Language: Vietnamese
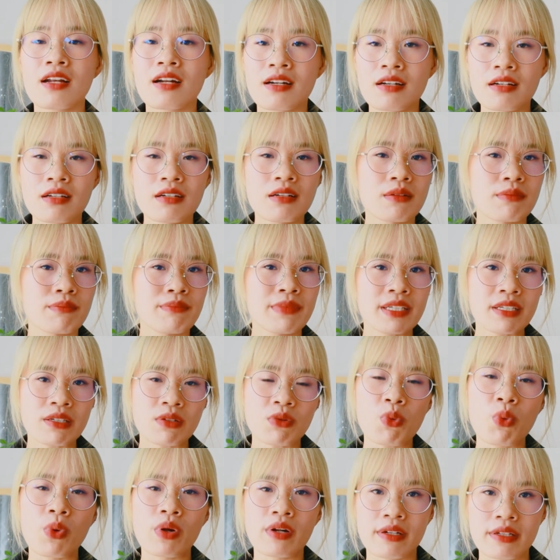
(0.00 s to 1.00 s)
đừng bị
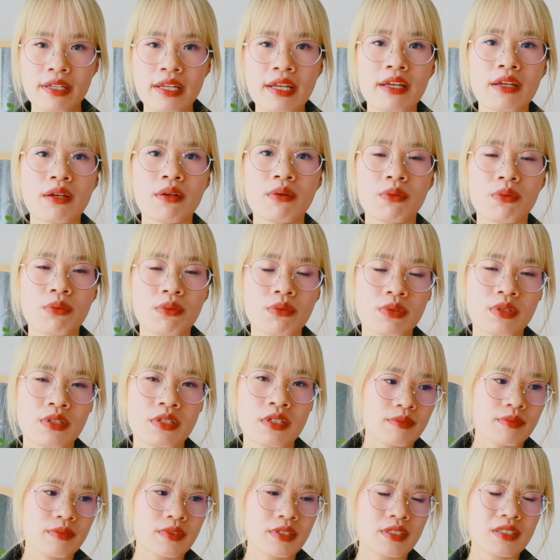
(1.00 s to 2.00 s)
cuốn theo
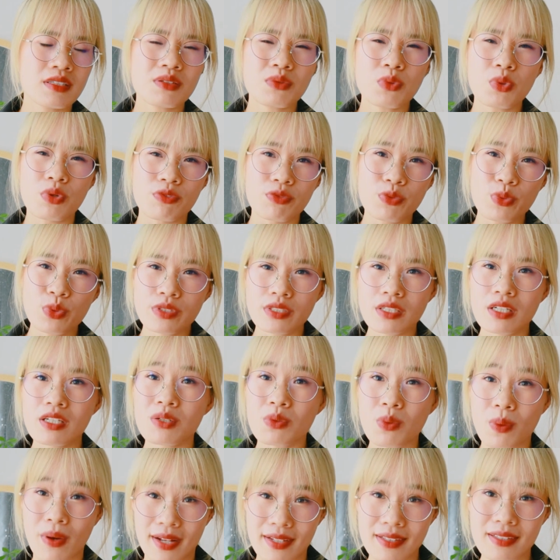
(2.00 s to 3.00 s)
những cuộc vui
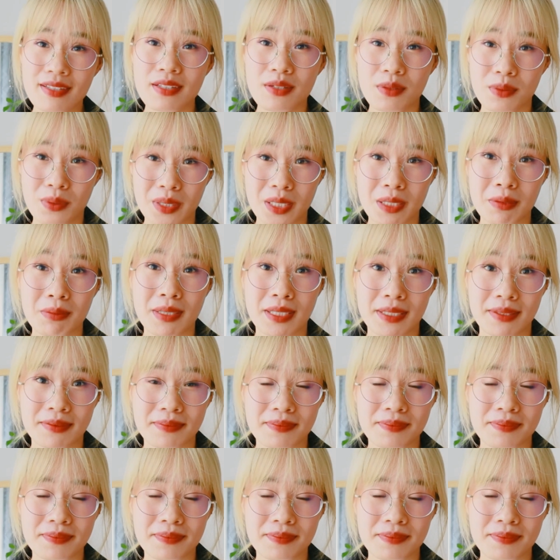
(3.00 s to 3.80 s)
chơi quá nhiều các bạn